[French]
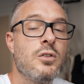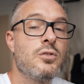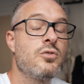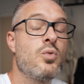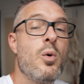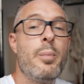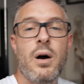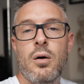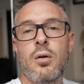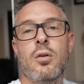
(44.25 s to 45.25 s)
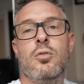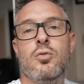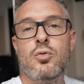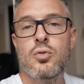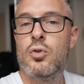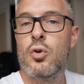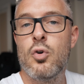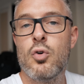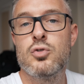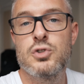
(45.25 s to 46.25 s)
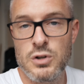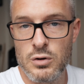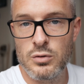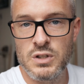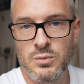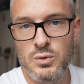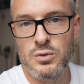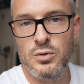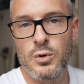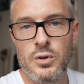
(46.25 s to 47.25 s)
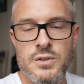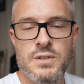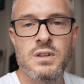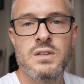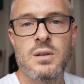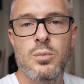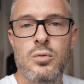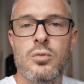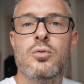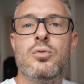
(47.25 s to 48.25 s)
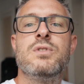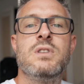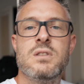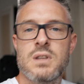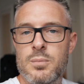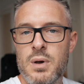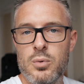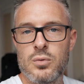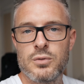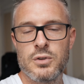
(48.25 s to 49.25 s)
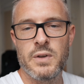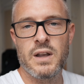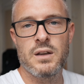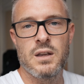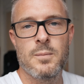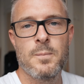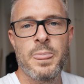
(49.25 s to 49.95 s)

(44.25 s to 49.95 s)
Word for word: que ce soit aux parents ou aux gens qui me demandent si c'est bon ou si c'est pas bon de se faire craquer.